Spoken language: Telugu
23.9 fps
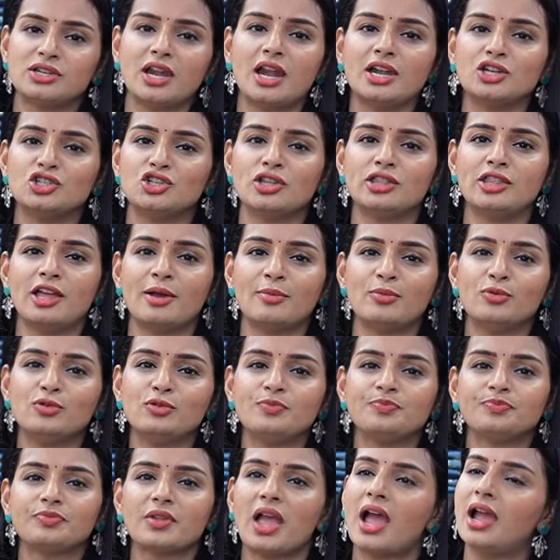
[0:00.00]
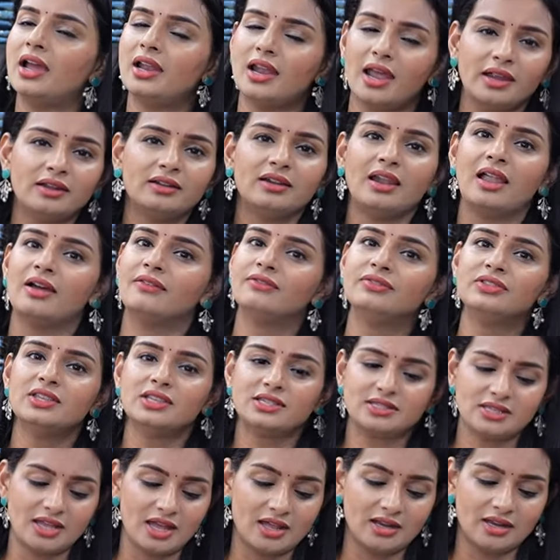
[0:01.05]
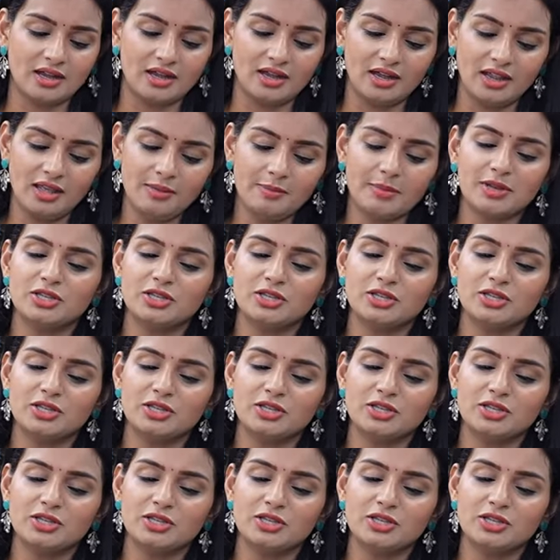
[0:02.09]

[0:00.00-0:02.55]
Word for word: స్టార్ట్ చేద్దాము ఐ లైక్ లవ్ ద శారీ అండి